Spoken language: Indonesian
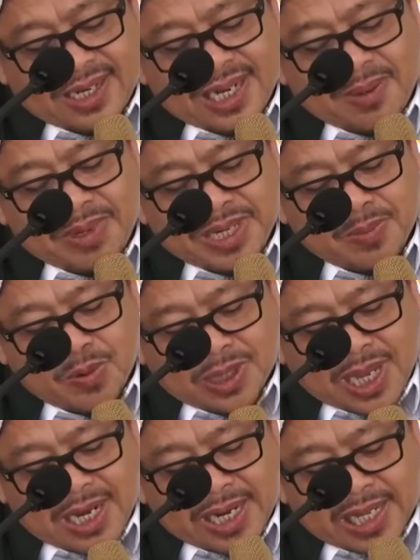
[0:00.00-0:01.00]
Ia
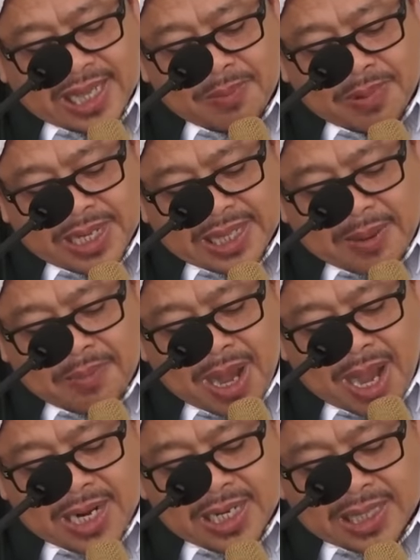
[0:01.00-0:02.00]
menyebutkan
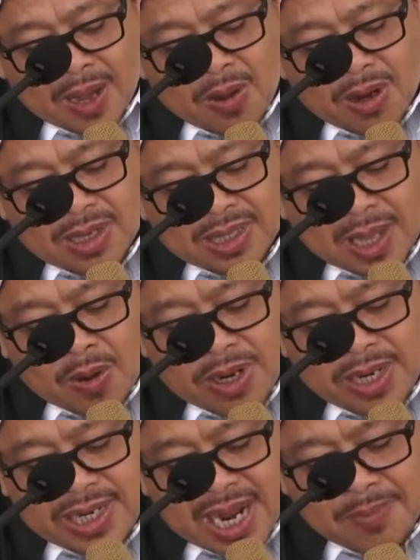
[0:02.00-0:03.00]
kitab-kitab ahli
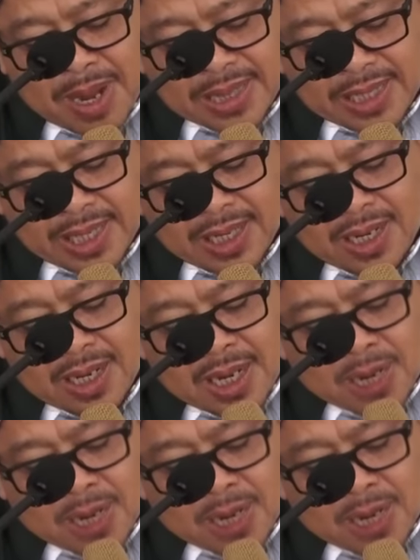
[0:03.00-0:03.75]
tauhid yang batil